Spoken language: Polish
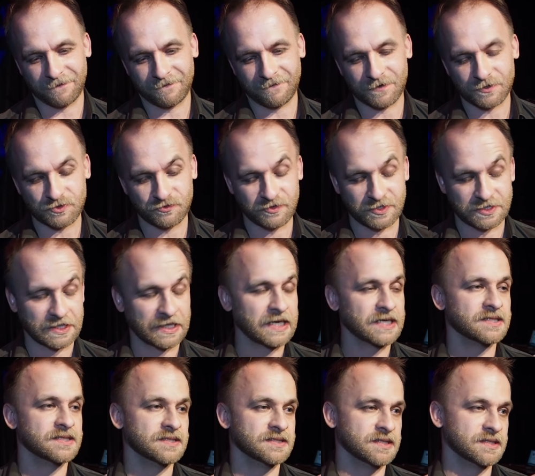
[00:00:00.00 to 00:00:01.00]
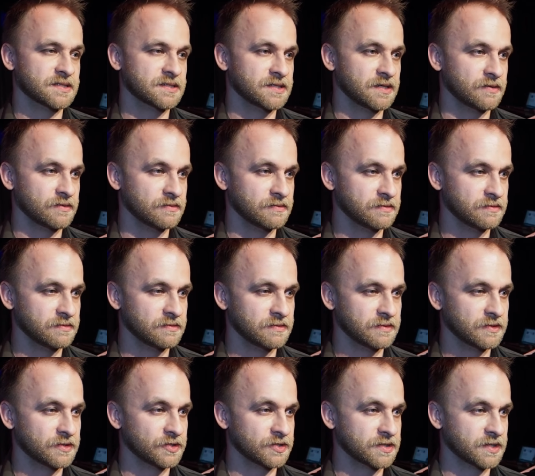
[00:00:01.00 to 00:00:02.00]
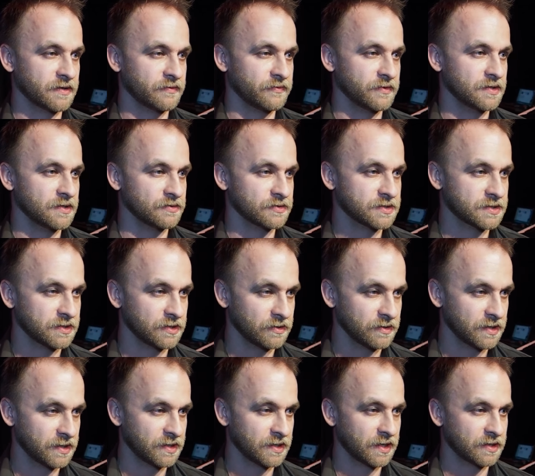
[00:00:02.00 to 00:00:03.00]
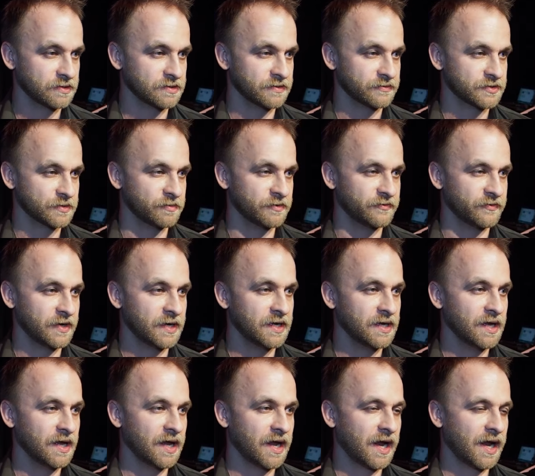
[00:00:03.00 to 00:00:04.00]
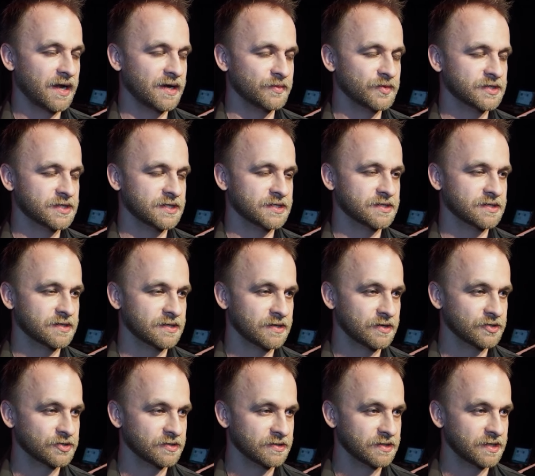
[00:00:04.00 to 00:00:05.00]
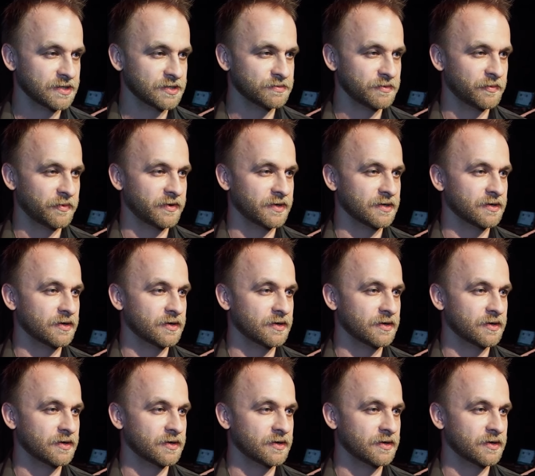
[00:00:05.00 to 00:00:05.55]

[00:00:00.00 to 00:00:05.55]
E, oczywiście każdy z nas chciał e, troszkę w inną stronę, jak to zawsze bywa, ale myślę, że osiągnęliśmy pewien